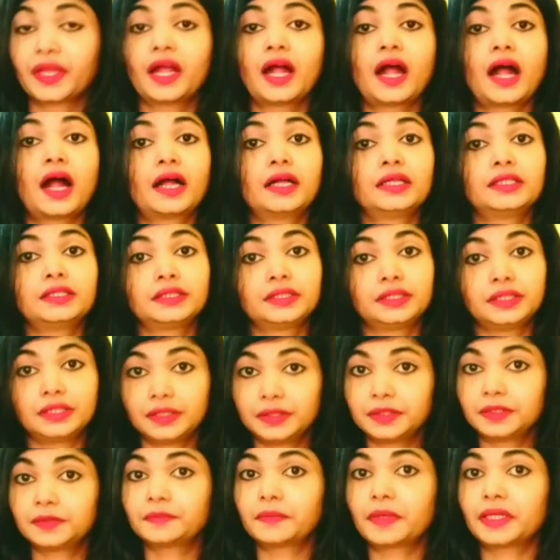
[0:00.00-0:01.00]
তাই যারা
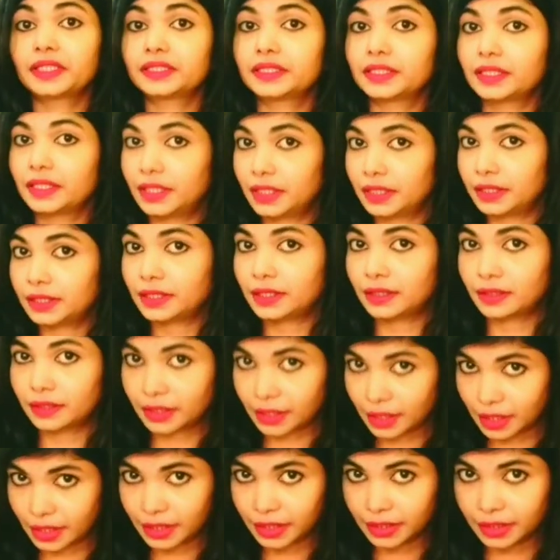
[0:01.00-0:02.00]
ইলিশ মাছ বেশি করে
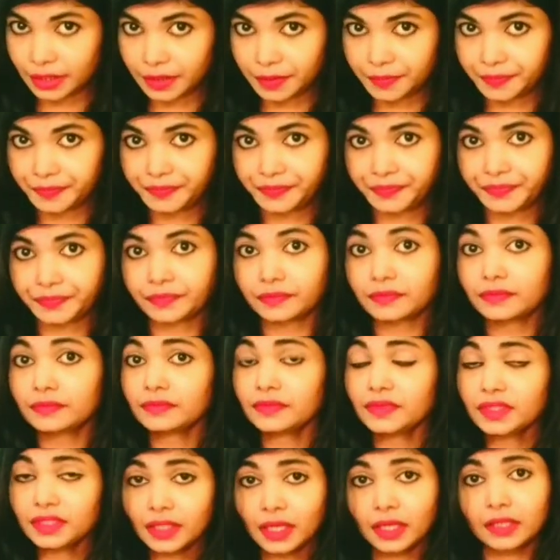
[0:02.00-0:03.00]
খেয়ে থাকেন তাদের
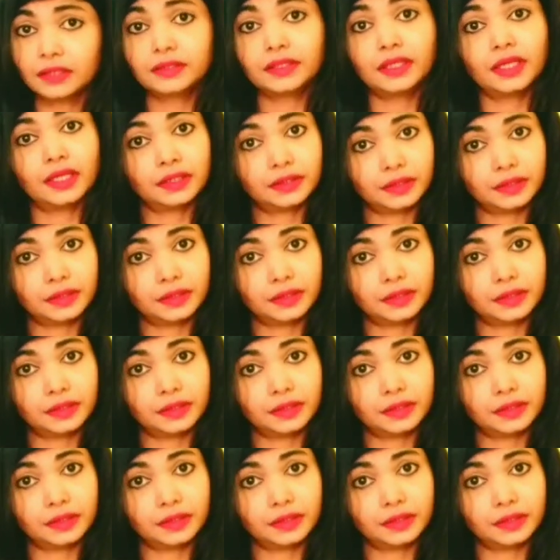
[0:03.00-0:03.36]
ফুসফুস